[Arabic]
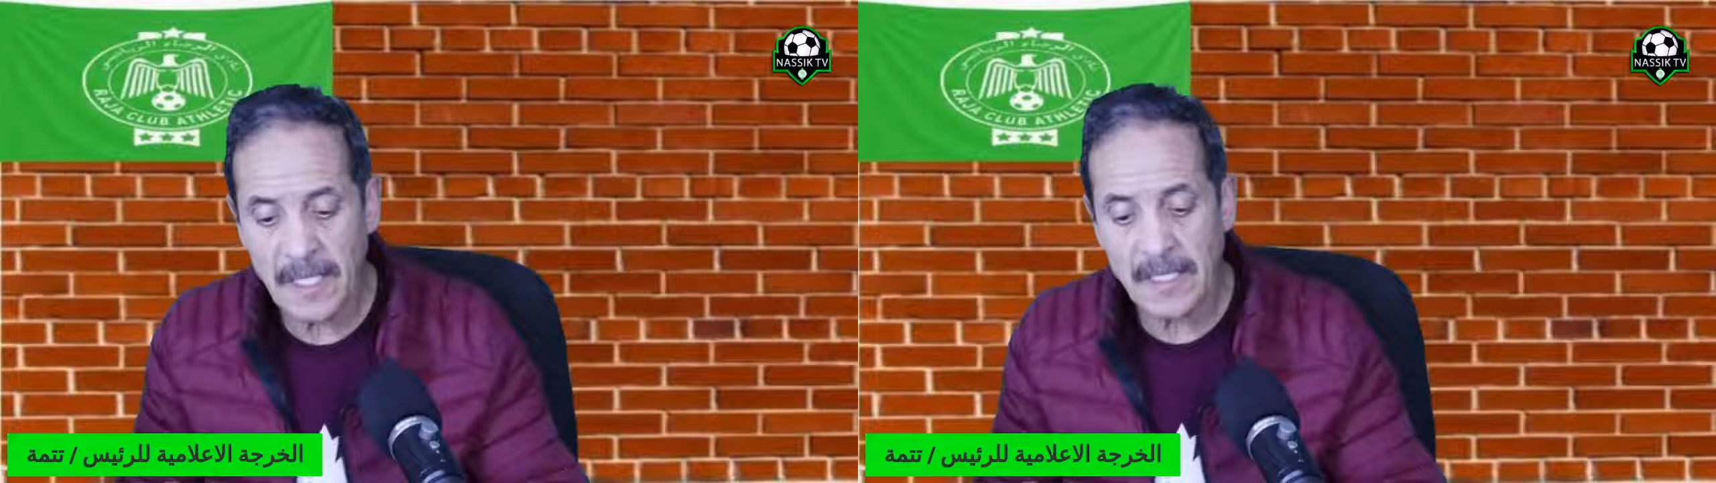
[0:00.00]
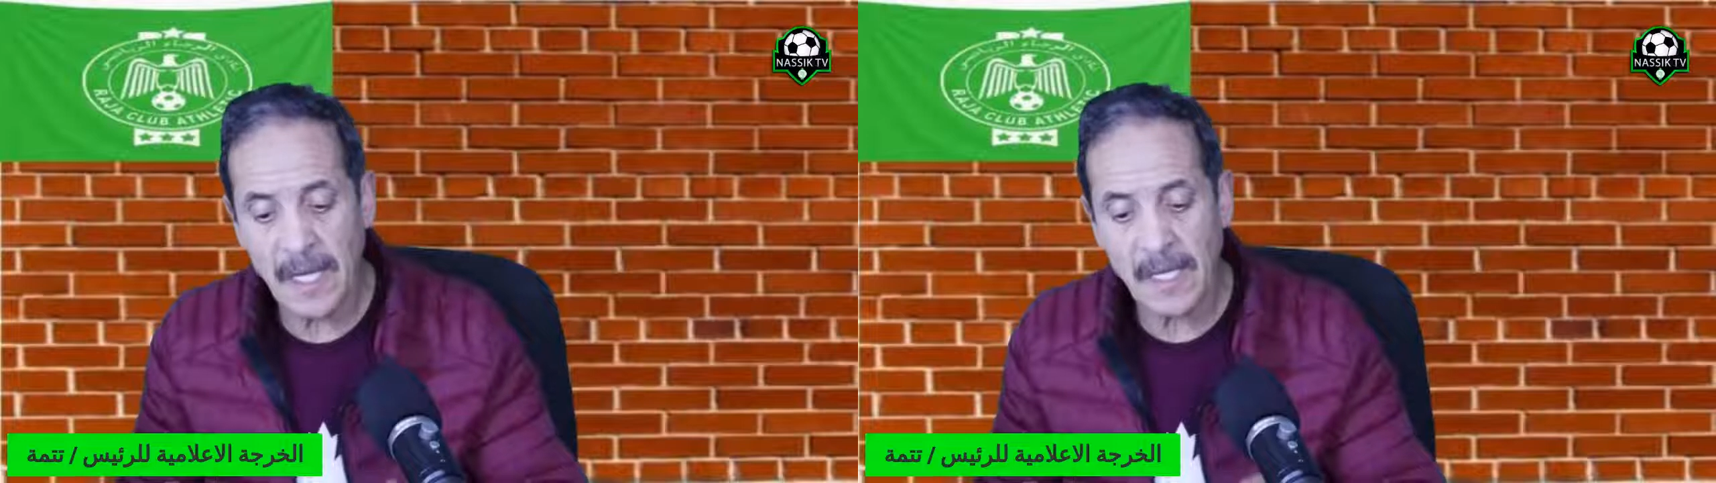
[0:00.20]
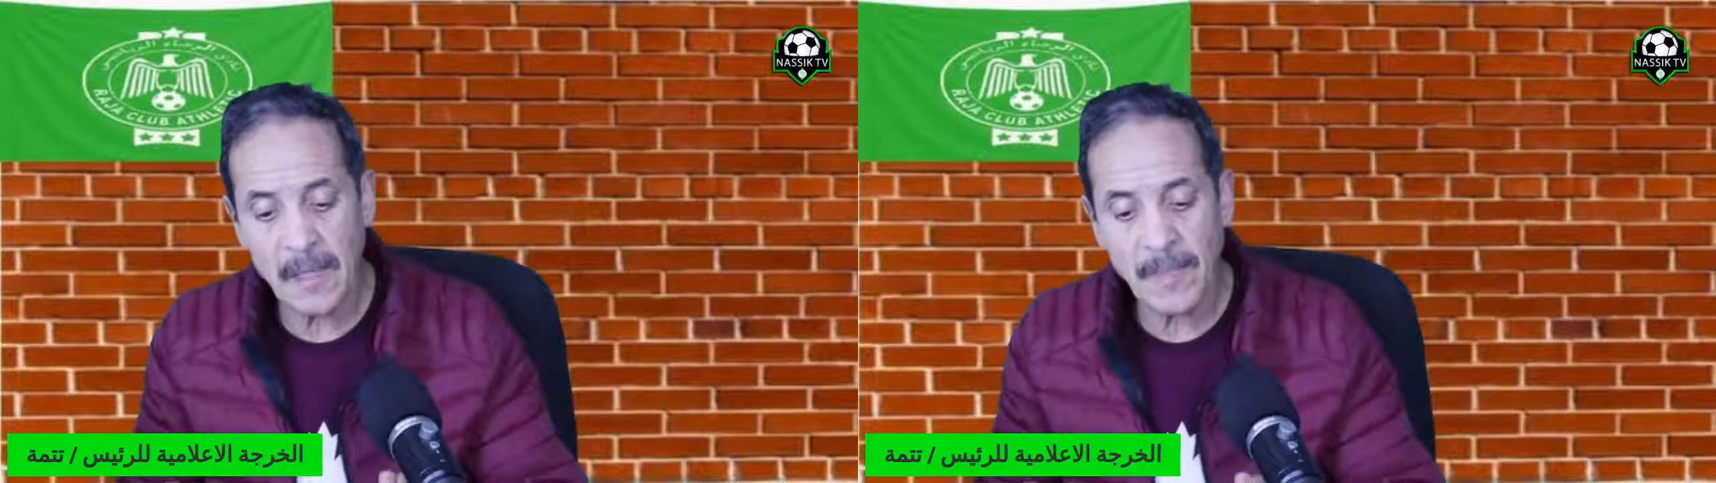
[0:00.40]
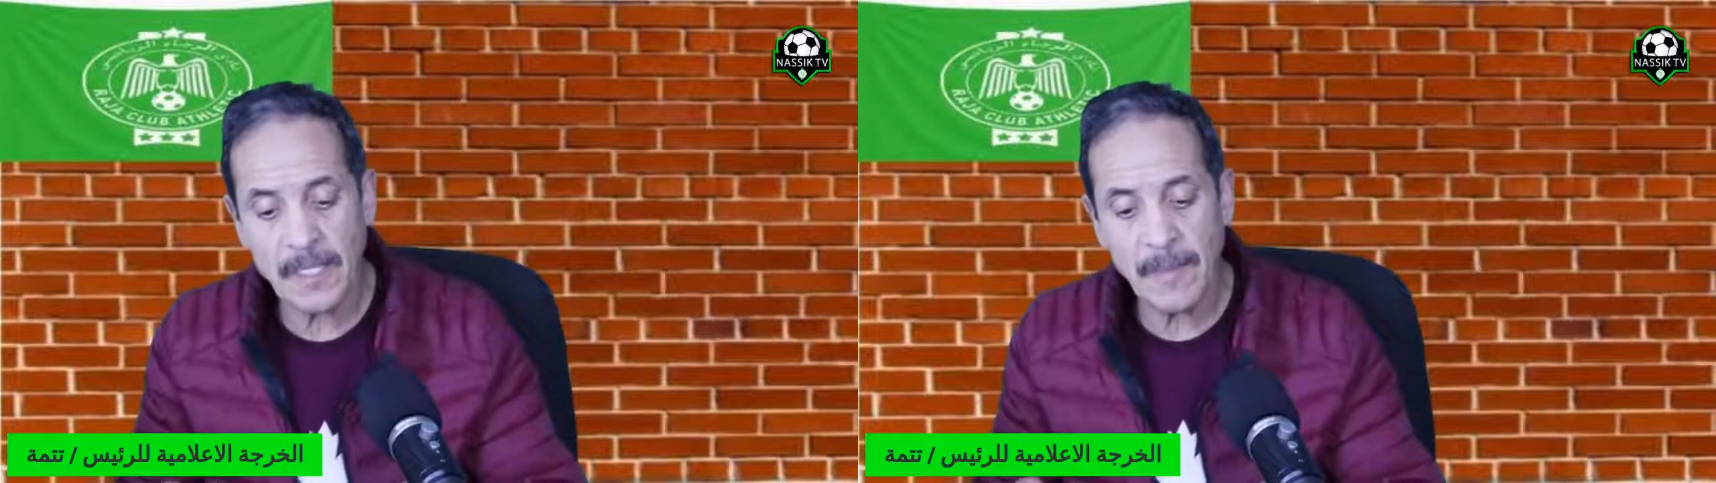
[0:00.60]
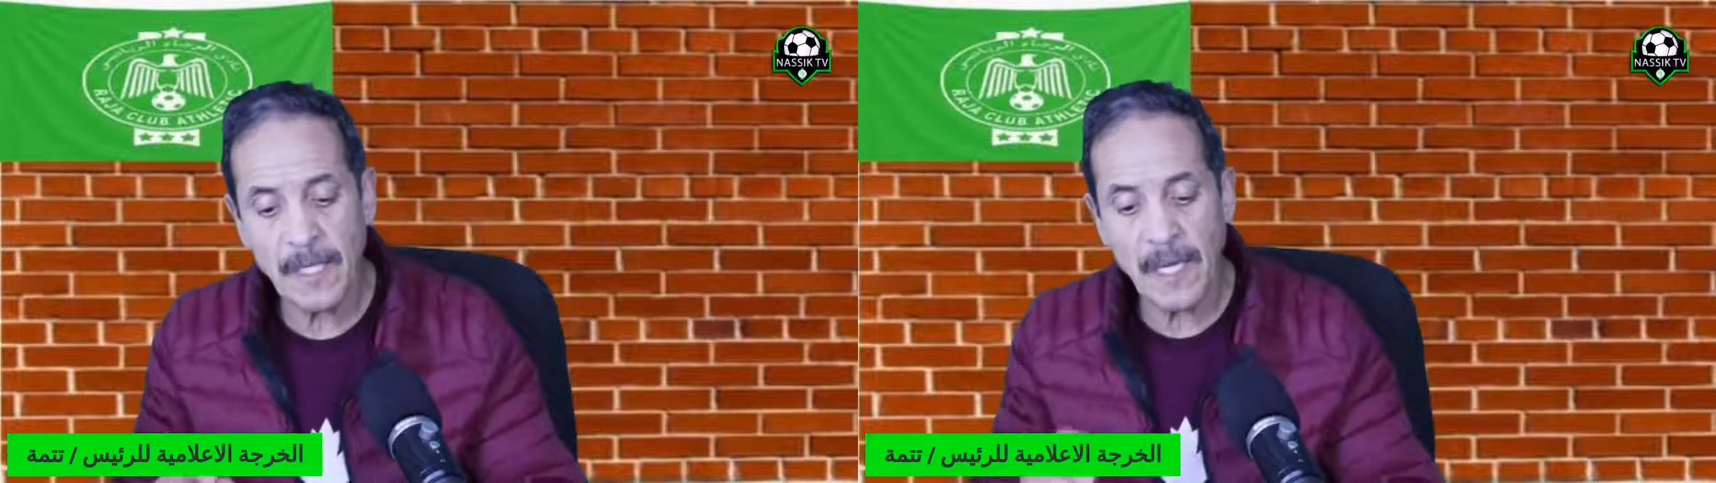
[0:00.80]
اخذ المكتب
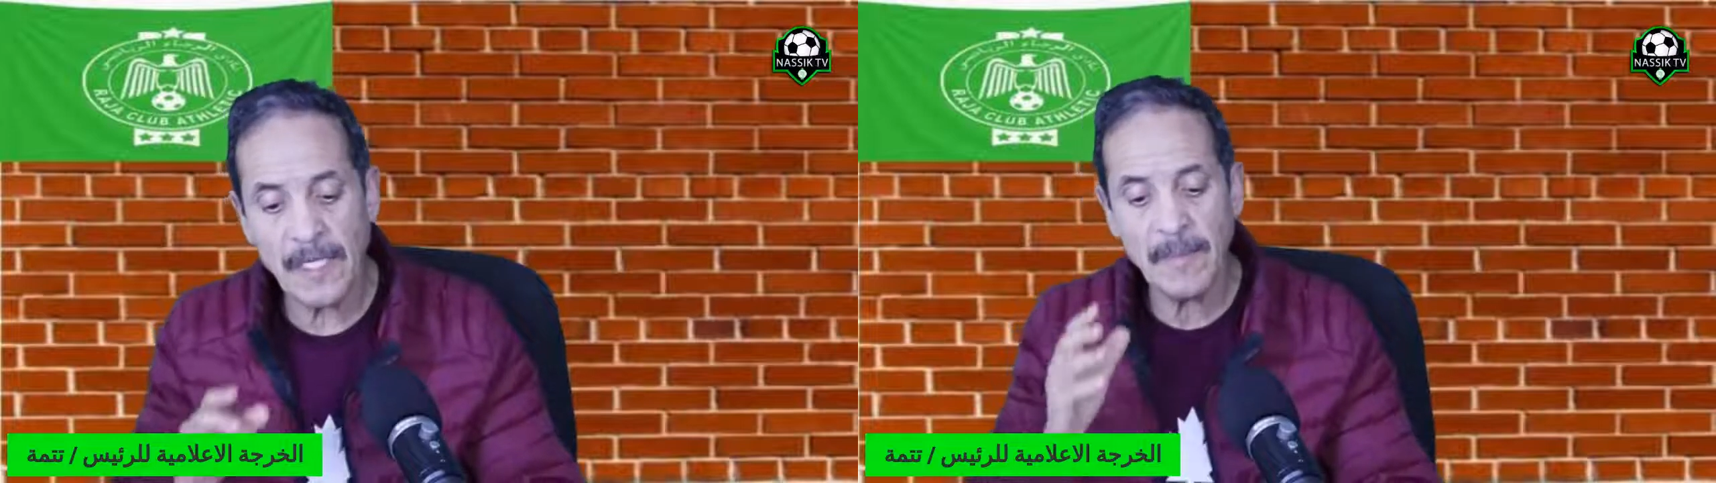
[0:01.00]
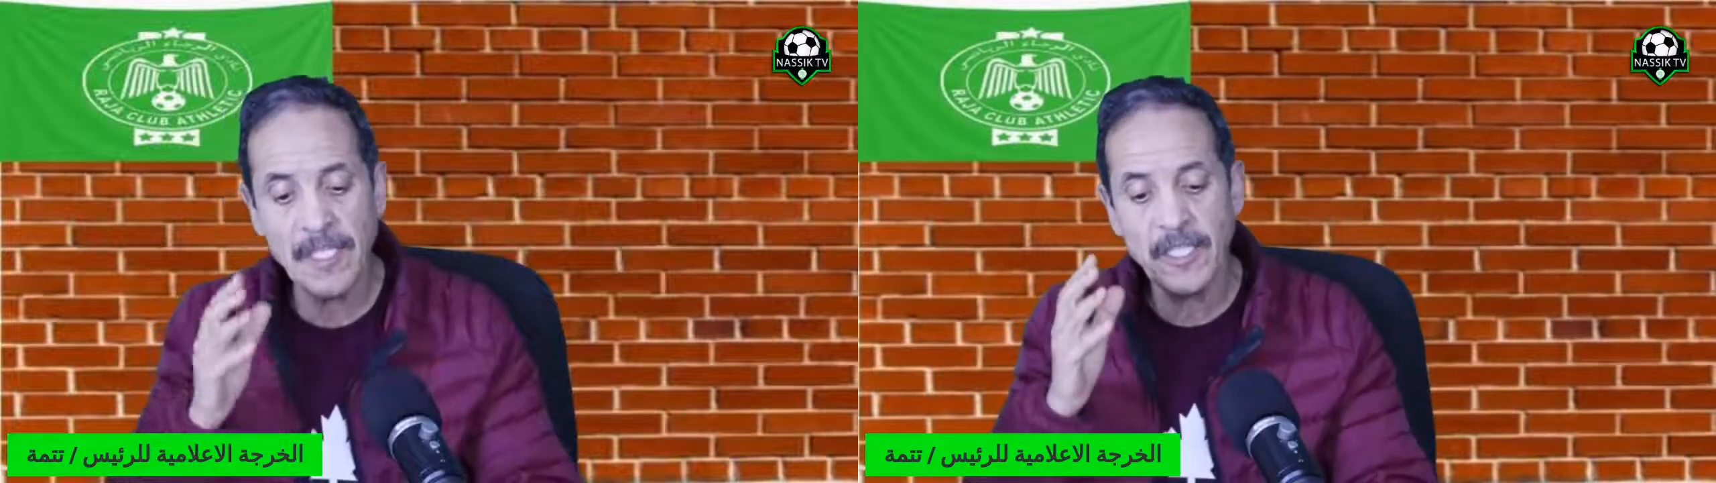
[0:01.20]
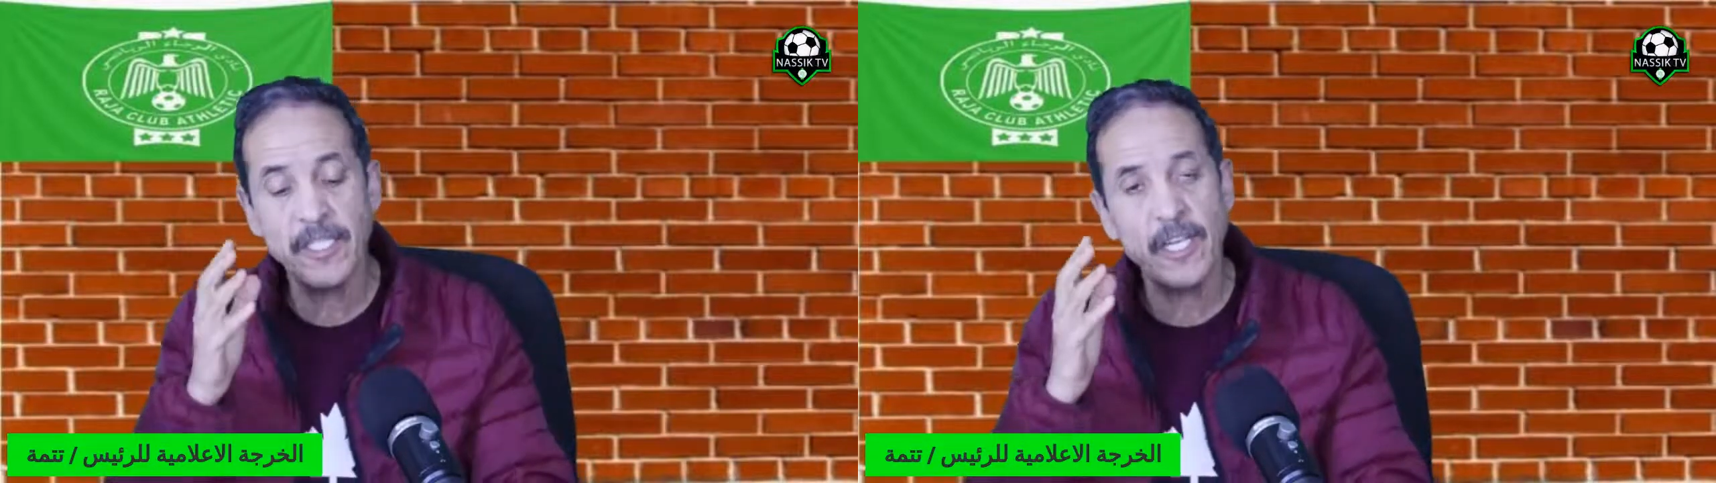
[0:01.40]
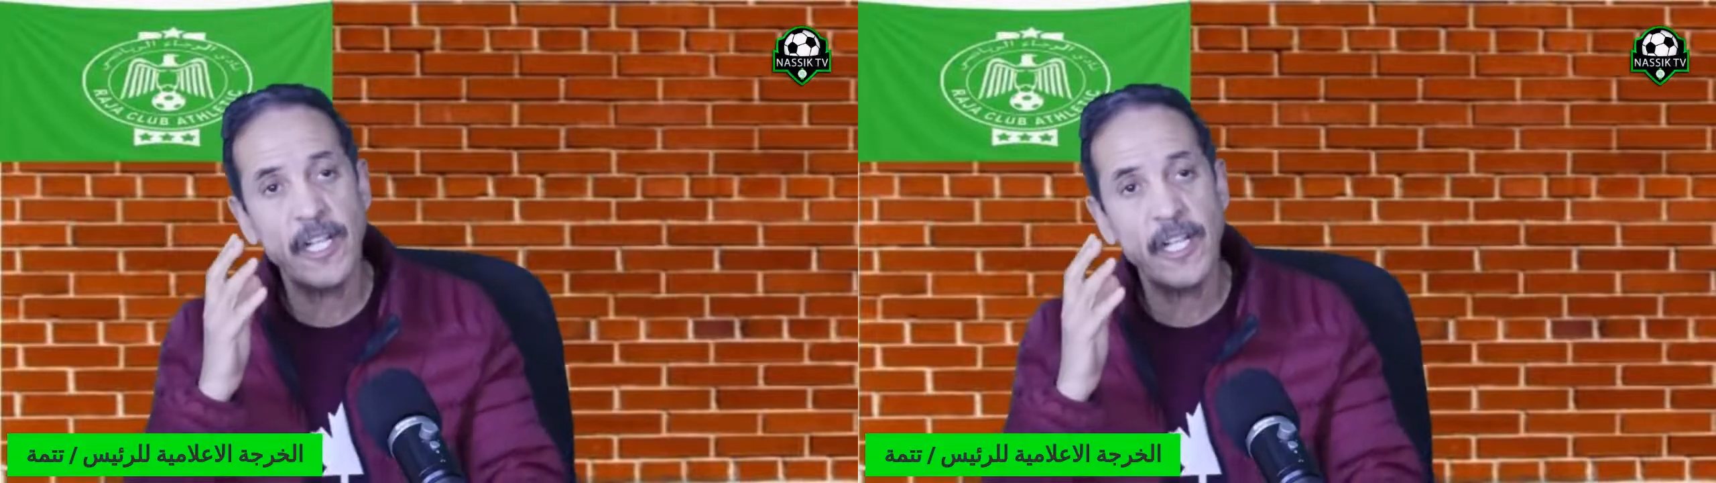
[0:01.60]
على عدم الاحتجاج